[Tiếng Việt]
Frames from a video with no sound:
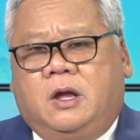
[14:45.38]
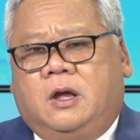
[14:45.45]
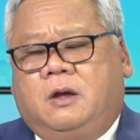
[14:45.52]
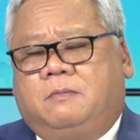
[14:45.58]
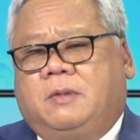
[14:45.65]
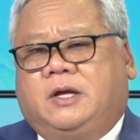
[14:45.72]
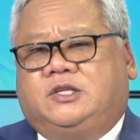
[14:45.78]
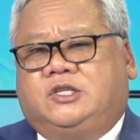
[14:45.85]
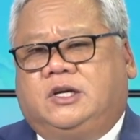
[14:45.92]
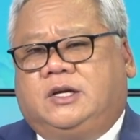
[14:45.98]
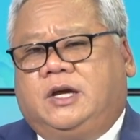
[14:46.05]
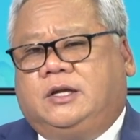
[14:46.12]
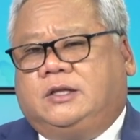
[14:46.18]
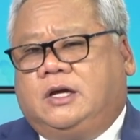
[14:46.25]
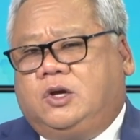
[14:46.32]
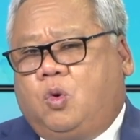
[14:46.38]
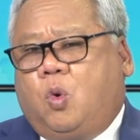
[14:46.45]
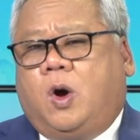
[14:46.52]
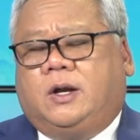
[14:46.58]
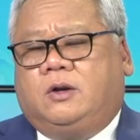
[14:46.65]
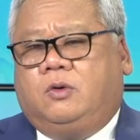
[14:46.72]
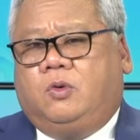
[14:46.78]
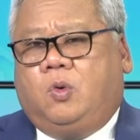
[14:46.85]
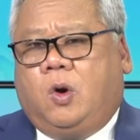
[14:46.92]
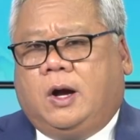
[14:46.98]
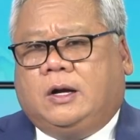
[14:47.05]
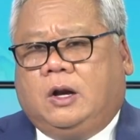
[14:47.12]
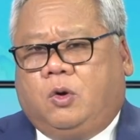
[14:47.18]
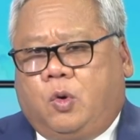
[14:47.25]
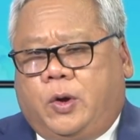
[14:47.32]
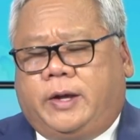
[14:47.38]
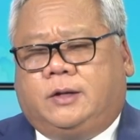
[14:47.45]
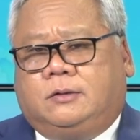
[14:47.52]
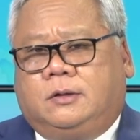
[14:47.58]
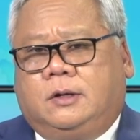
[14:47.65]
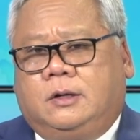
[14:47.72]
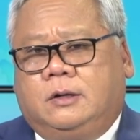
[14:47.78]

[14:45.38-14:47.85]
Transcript: Mà trước khi tới quận hoặc là huyện